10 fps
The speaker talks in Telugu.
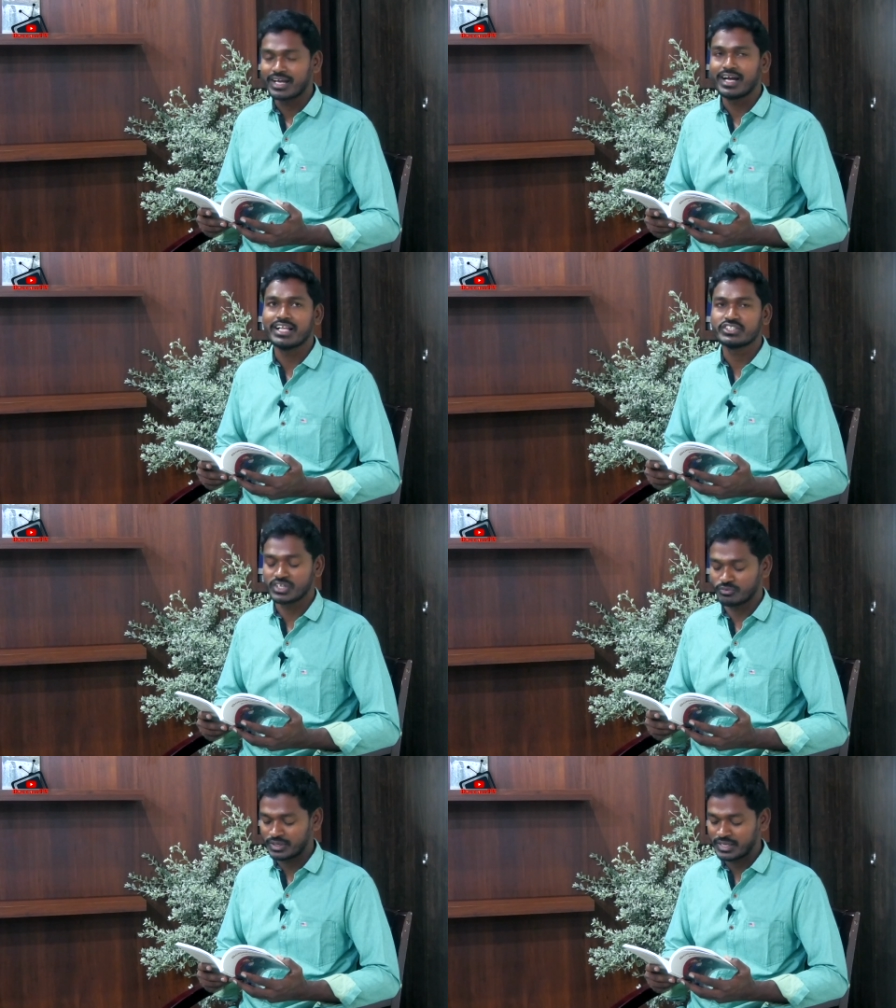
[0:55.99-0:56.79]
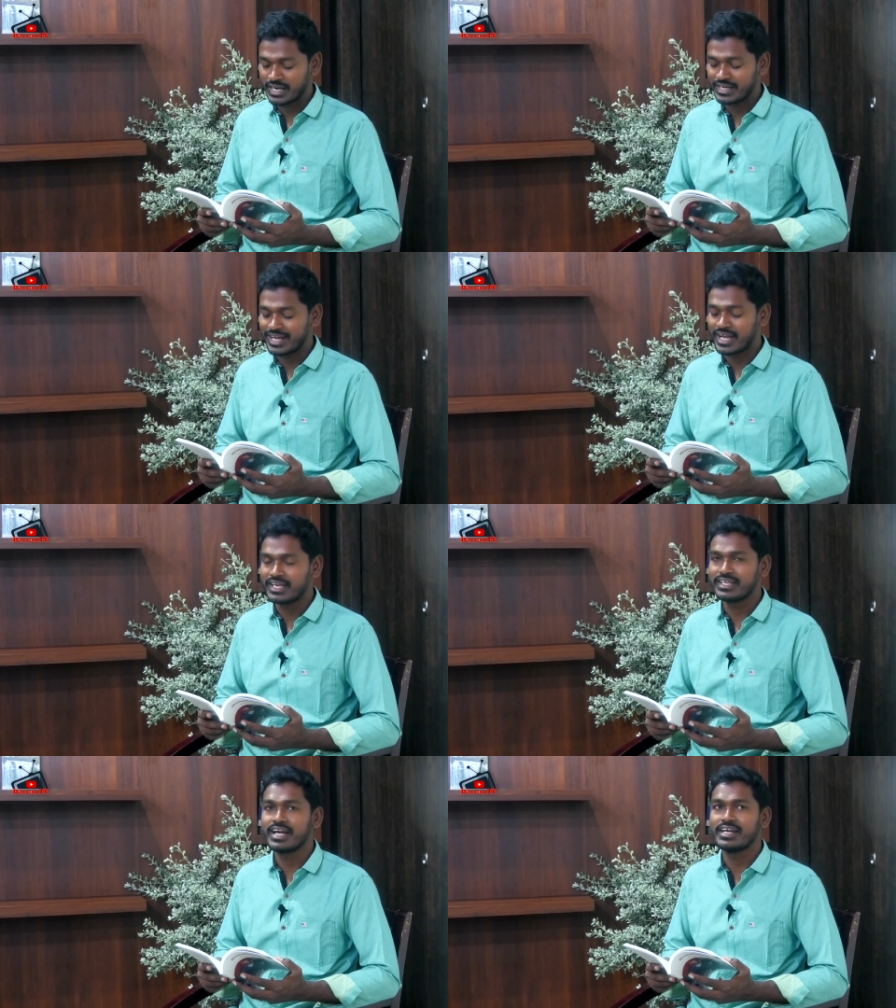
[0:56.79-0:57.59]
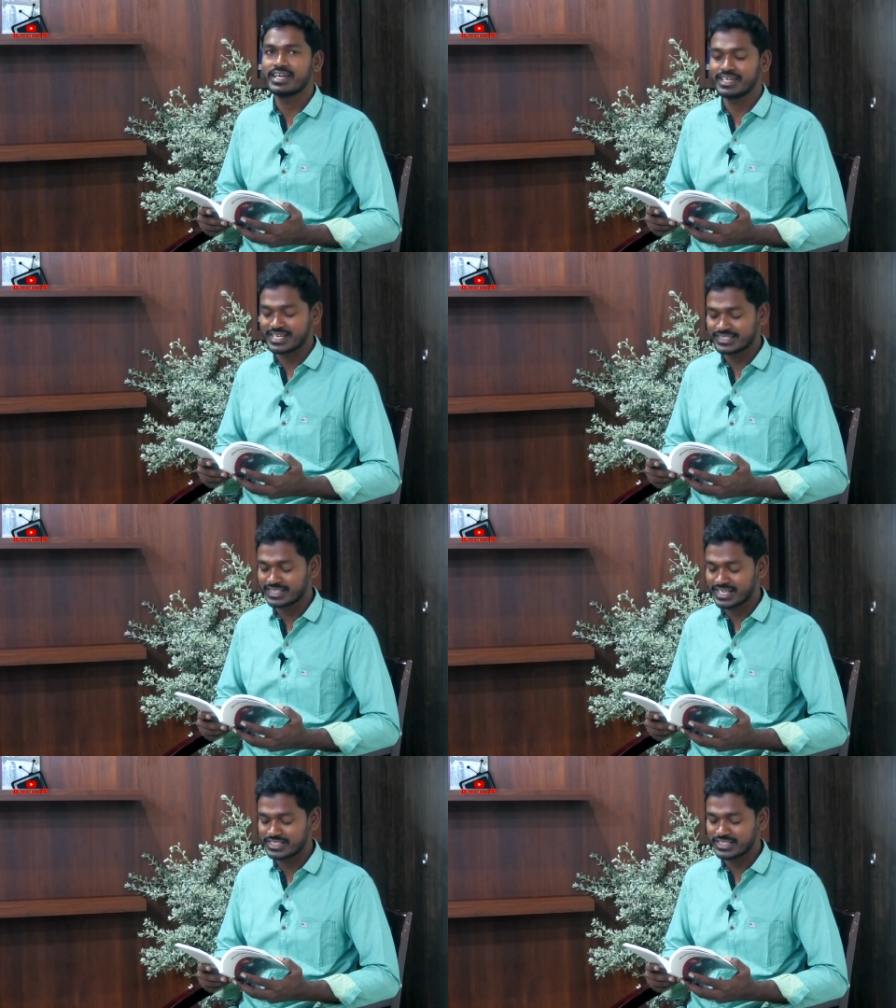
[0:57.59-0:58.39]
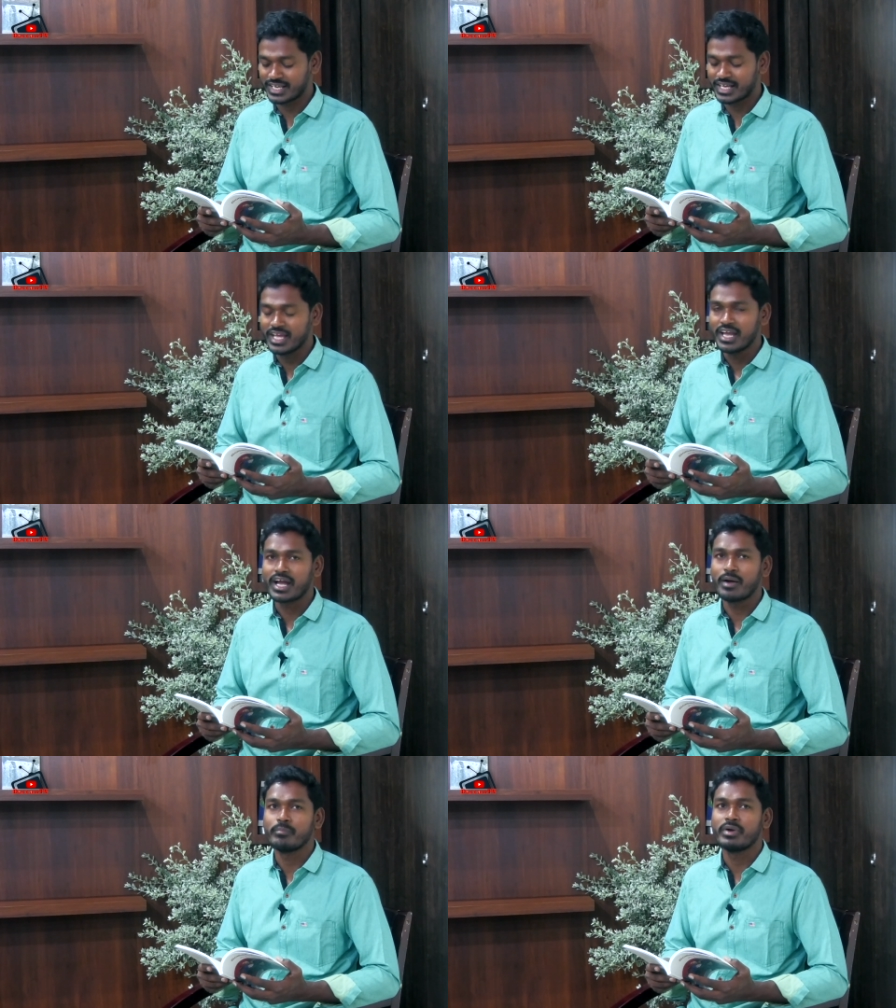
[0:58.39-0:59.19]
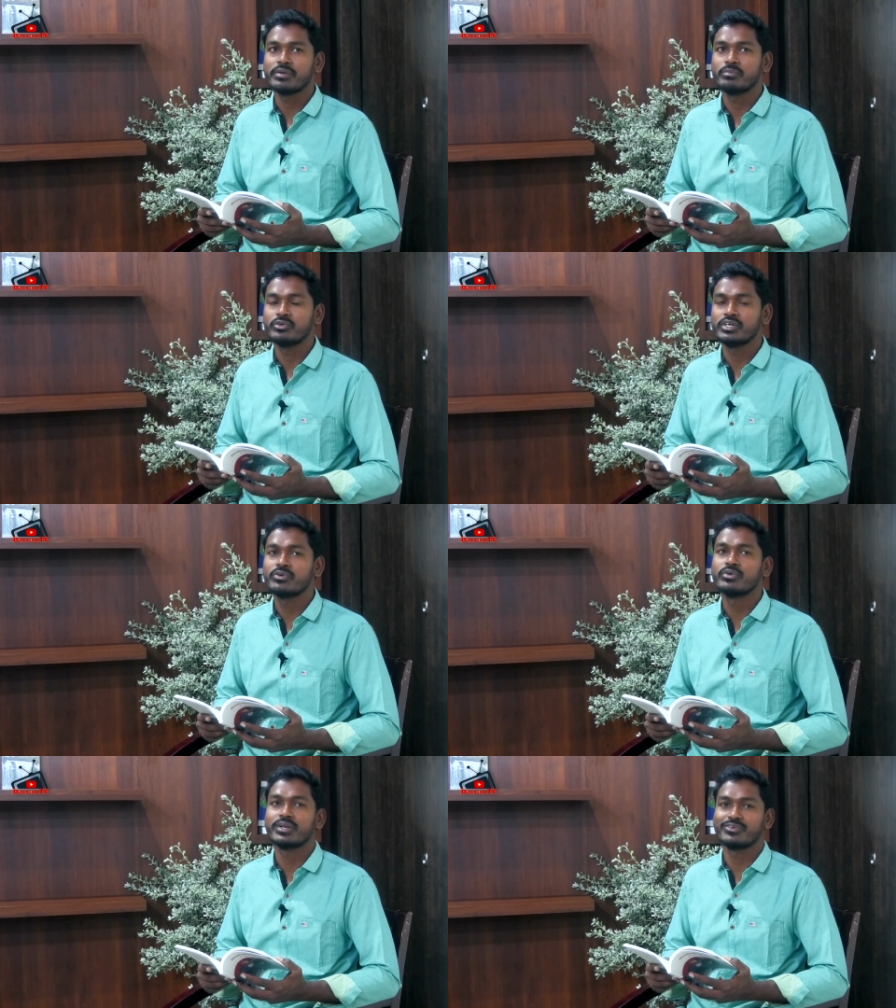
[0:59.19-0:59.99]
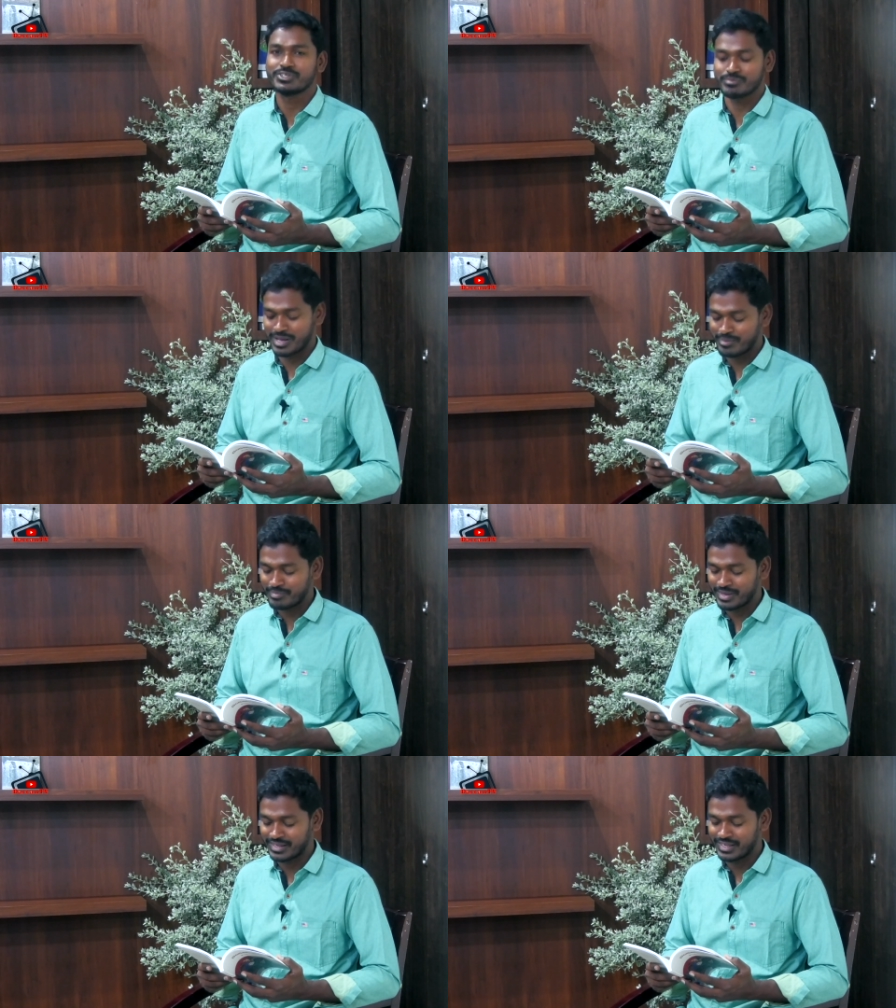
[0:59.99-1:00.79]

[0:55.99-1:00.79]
కాల్చిన ఉలిగడ్డ ఎలిగడ్డ వేసి దంచిన కమ్మటి పుంటికూర రుచి మా అమ్మ